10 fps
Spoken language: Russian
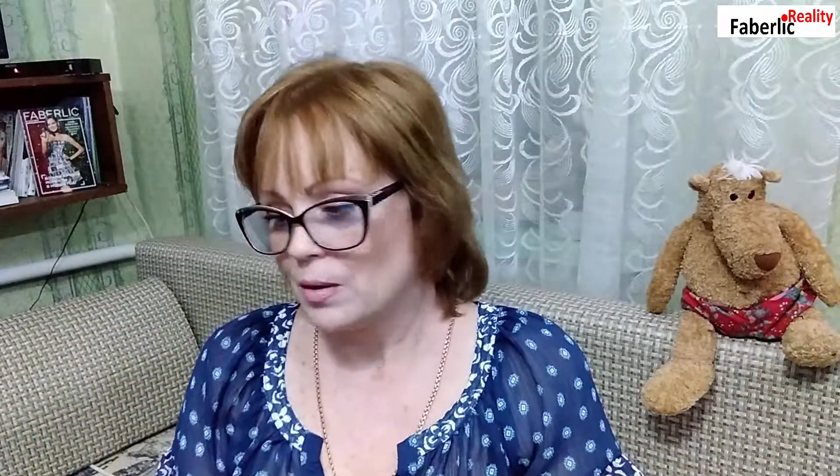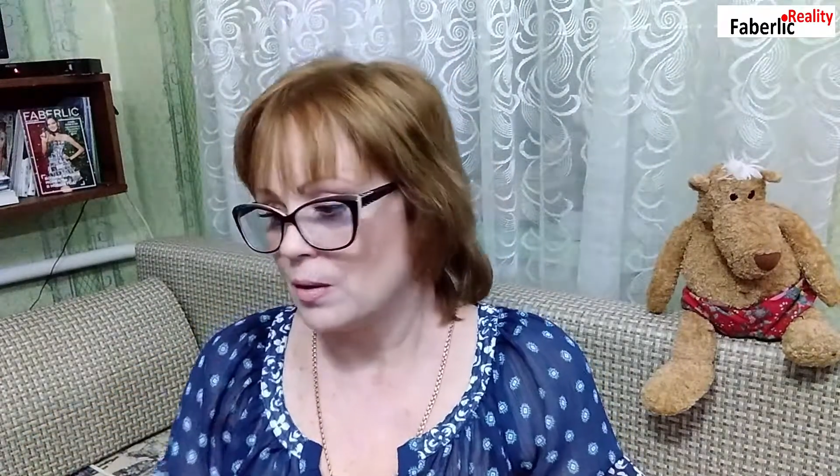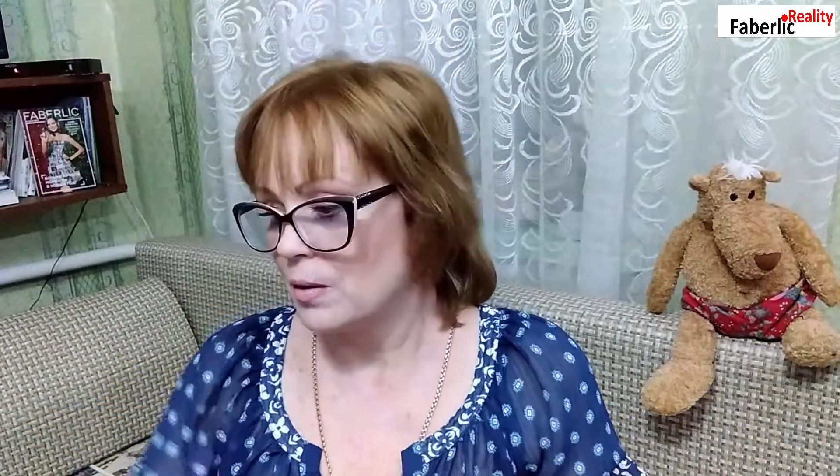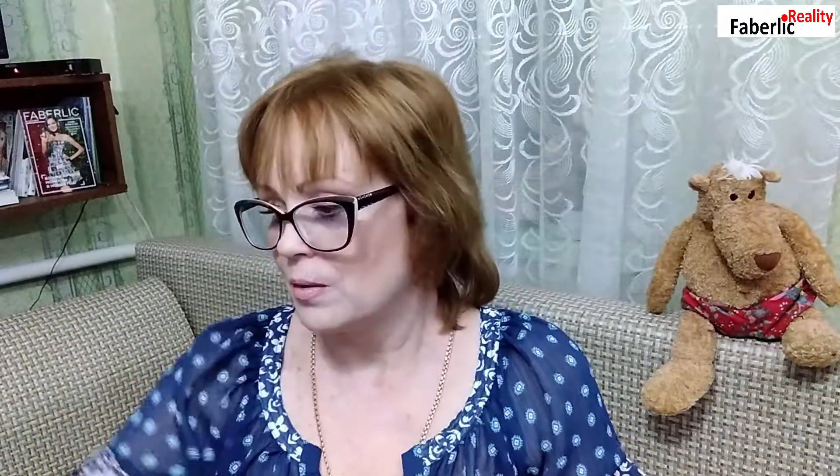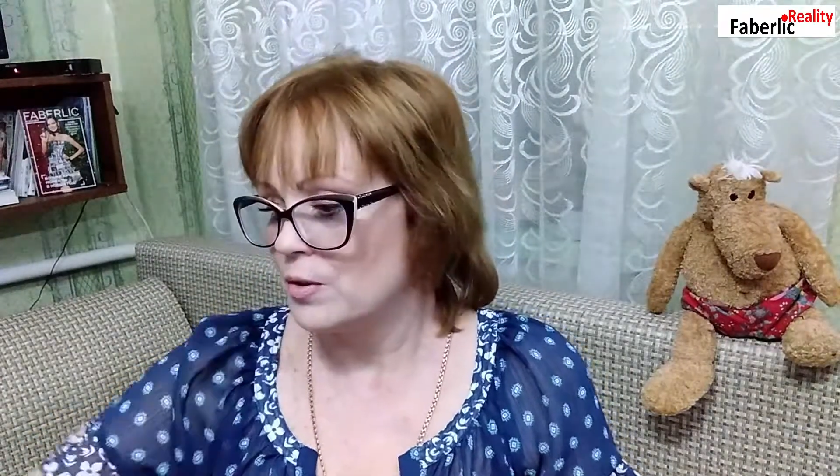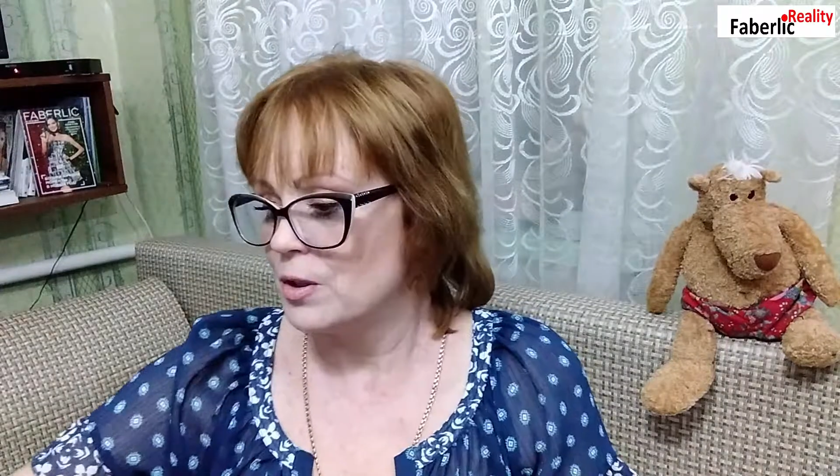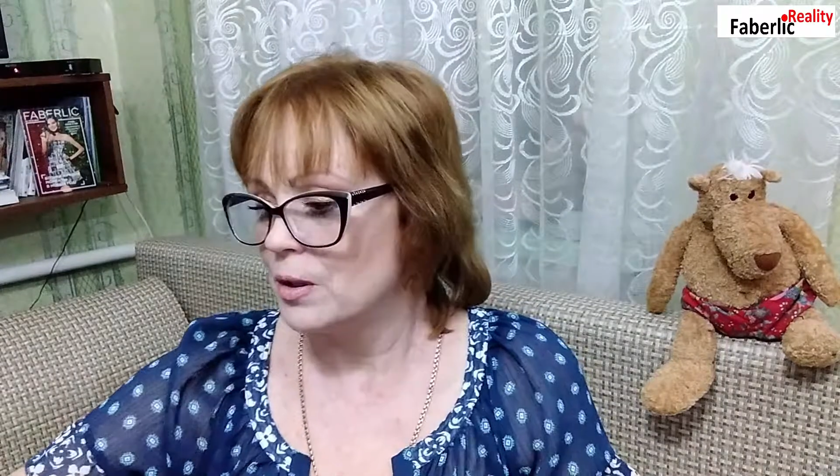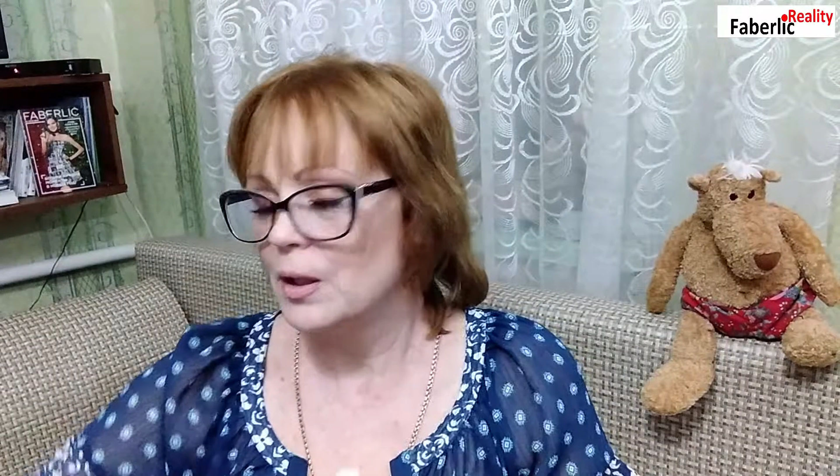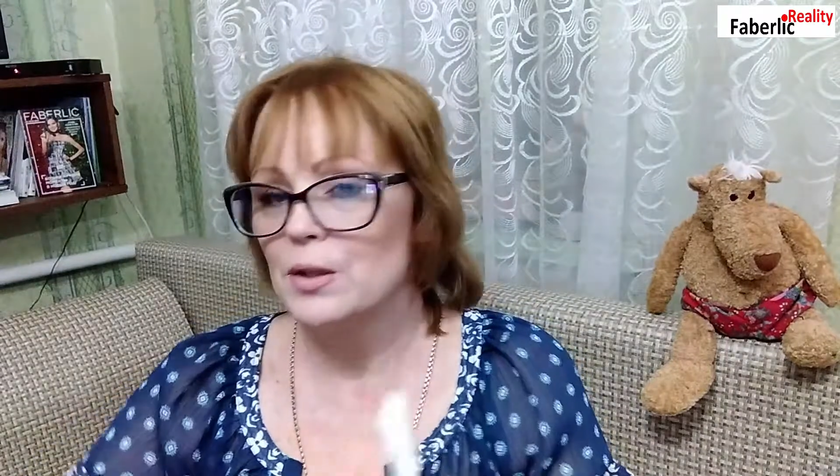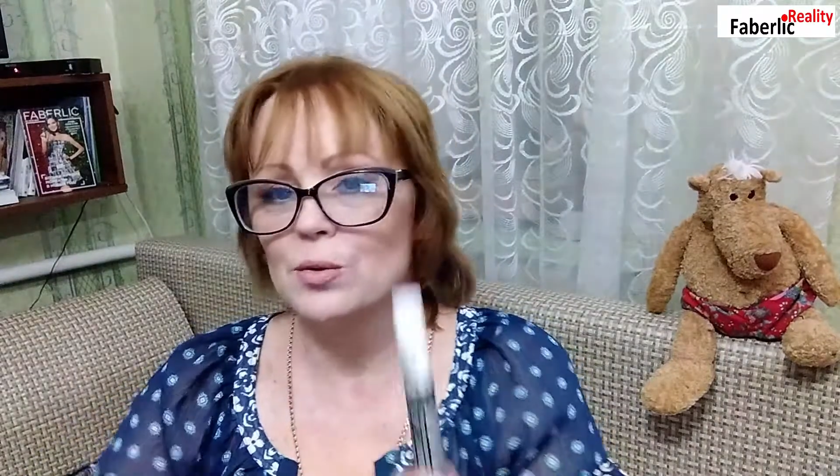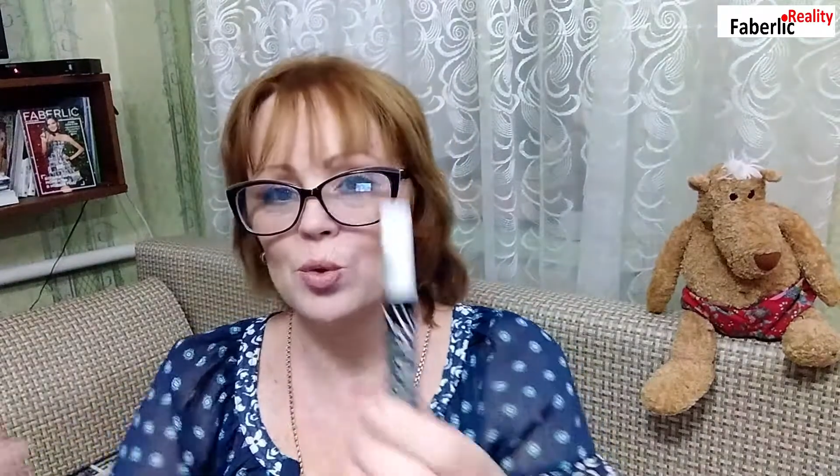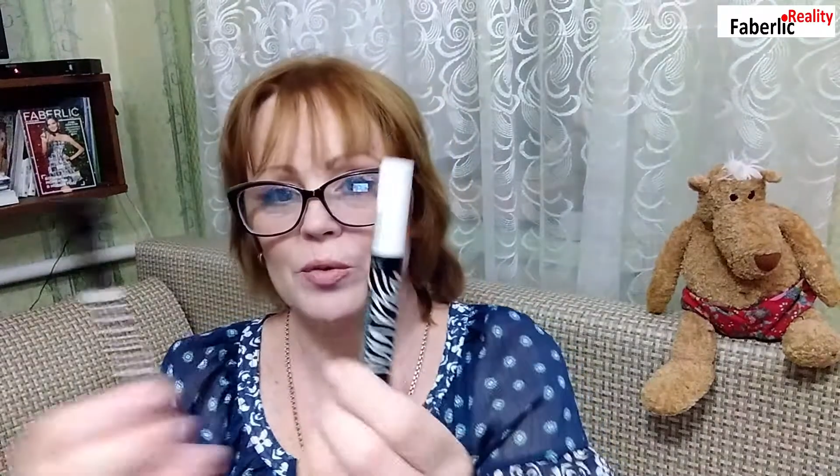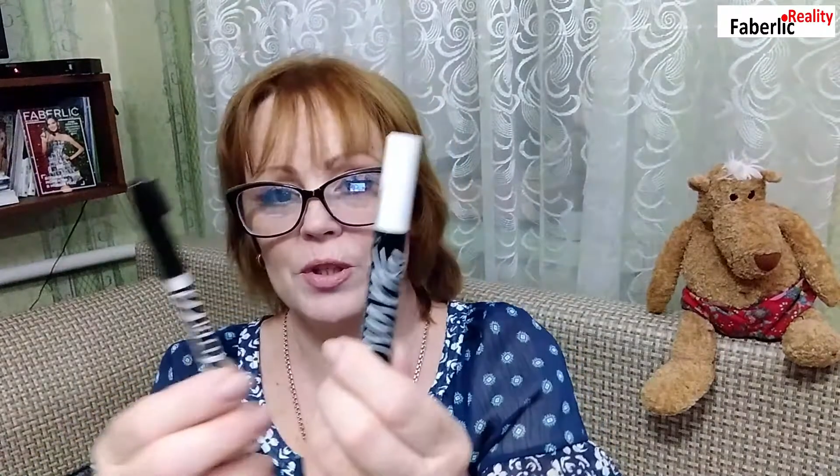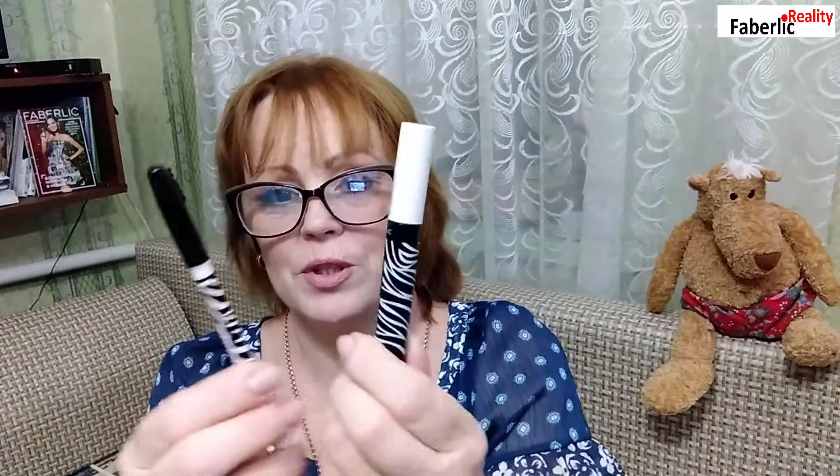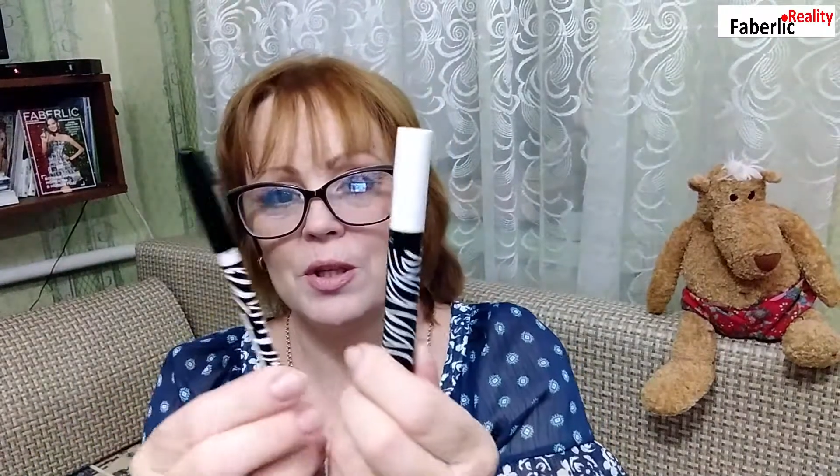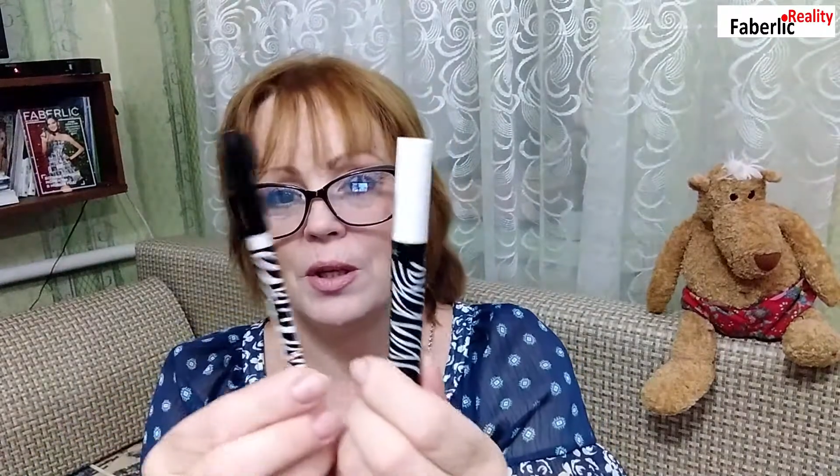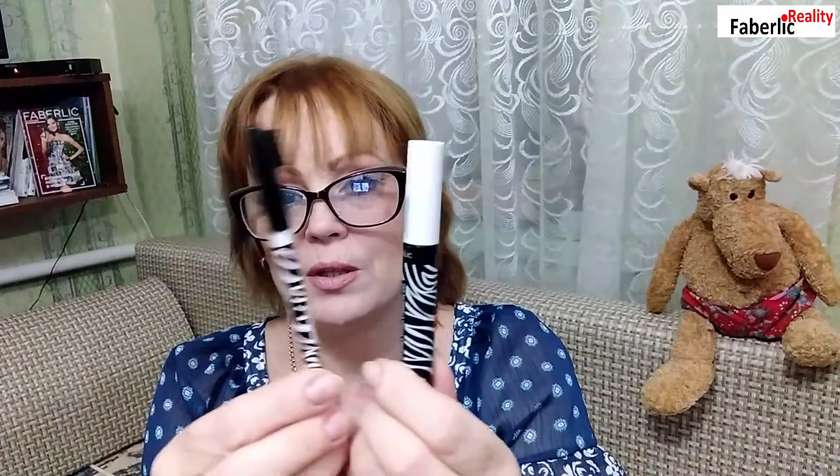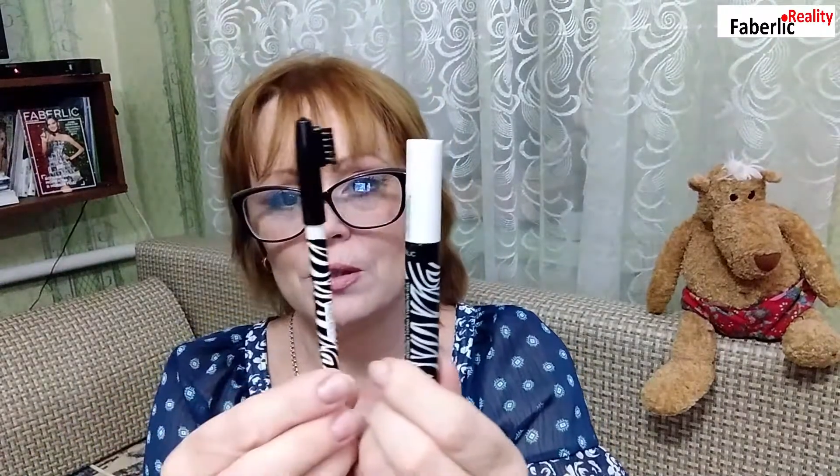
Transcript: А, взяла из новой серии,